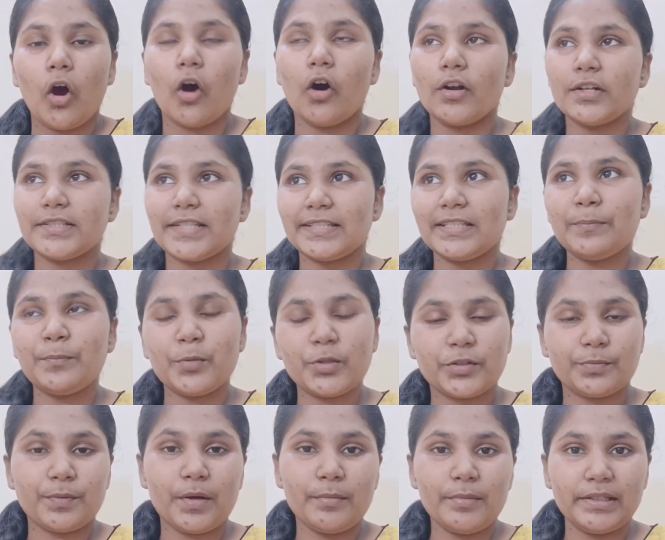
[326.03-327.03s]
और जैसे
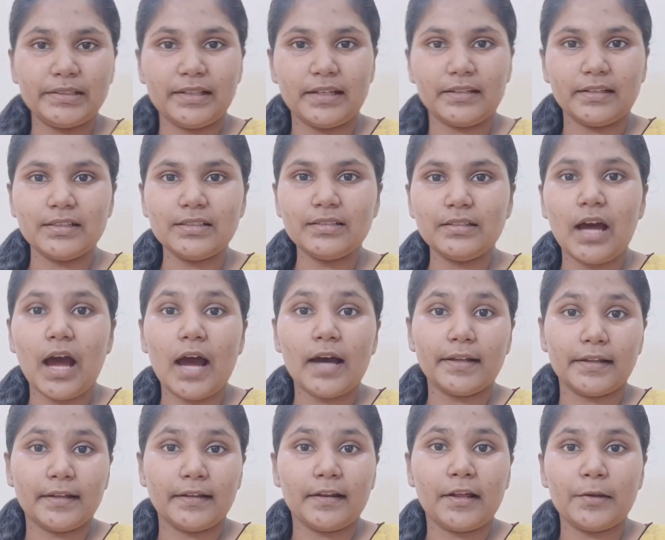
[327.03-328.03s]
पुष्पा में था ना
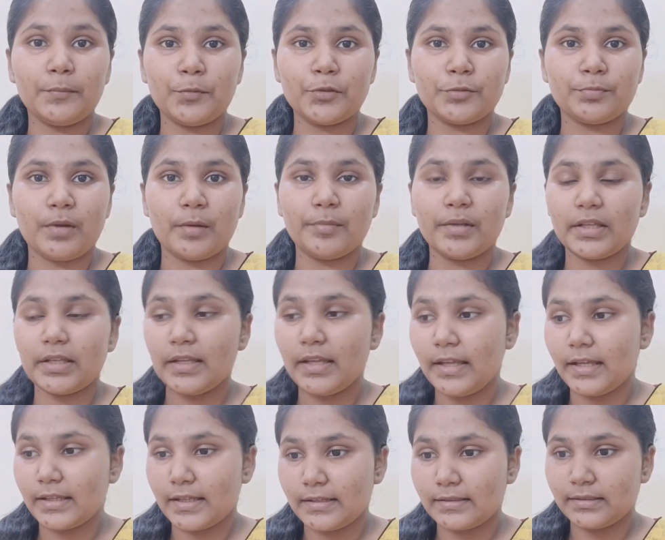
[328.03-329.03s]
आर आर आर पुष्पा में कि
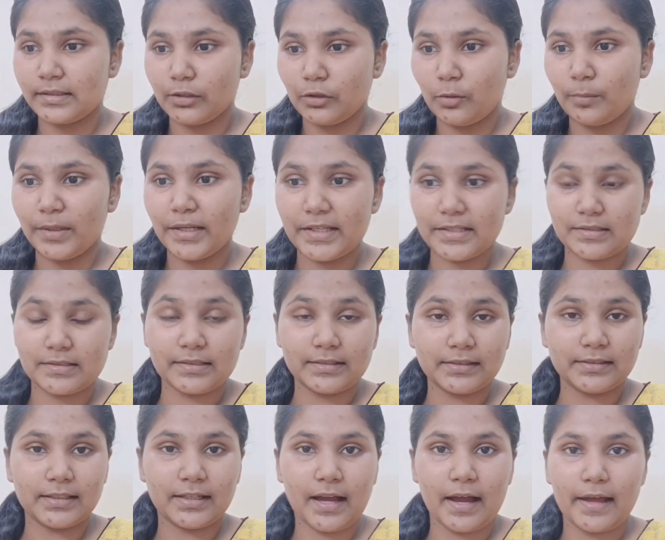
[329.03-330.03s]
एक एक सीन को बड़े अच्छे से
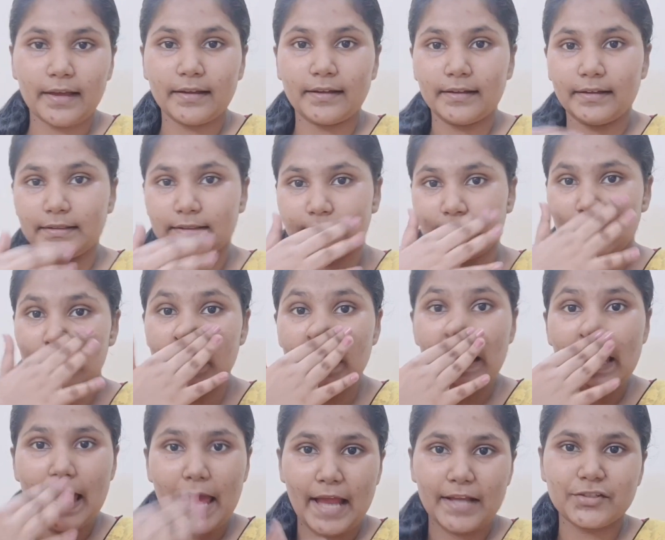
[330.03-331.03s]
दिखाया गया था
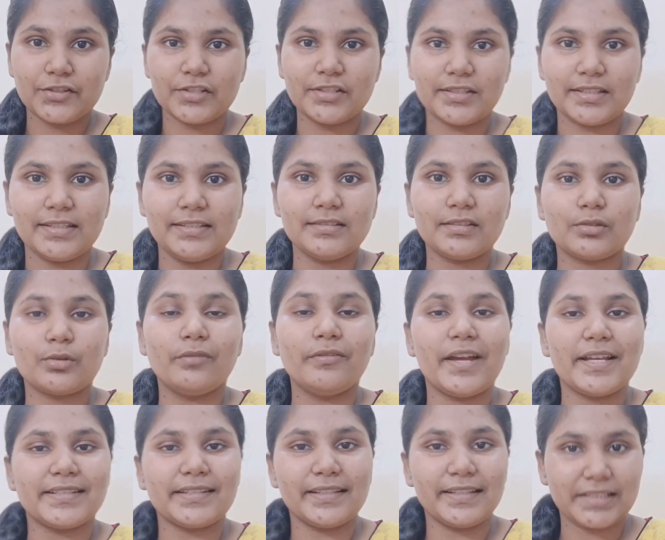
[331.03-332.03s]
एक्शन सीन्स को
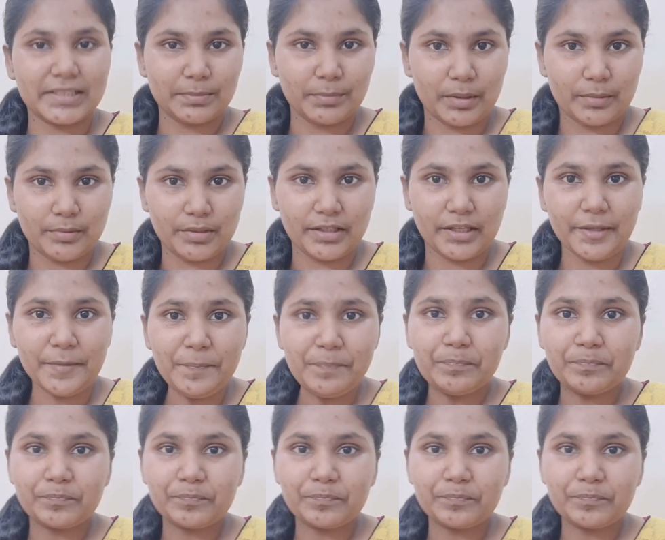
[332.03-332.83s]
वैसा इसमें भी है